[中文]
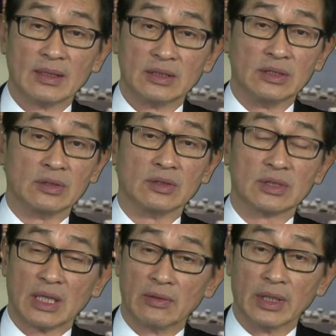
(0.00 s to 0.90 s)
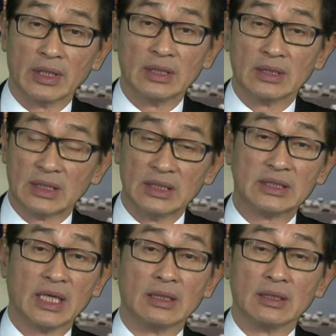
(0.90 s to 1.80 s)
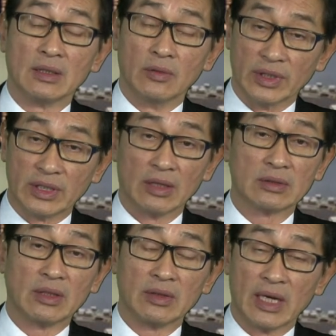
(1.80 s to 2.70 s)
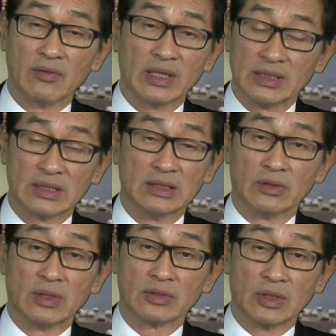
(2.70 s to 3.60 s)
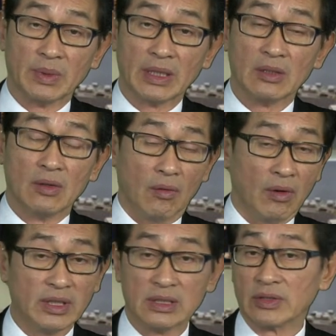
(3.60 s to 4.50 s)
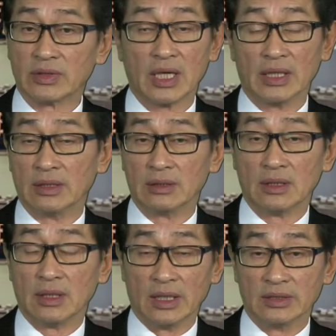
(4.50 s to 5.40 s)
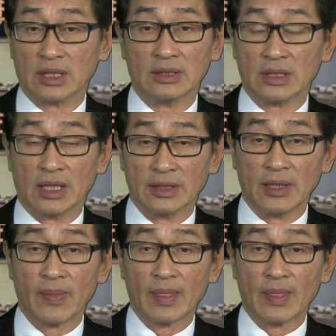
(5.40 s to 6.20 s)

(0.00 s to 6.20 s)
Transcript: 指数稍微低见回调到两万四左右水平，我也觉得很很正常的。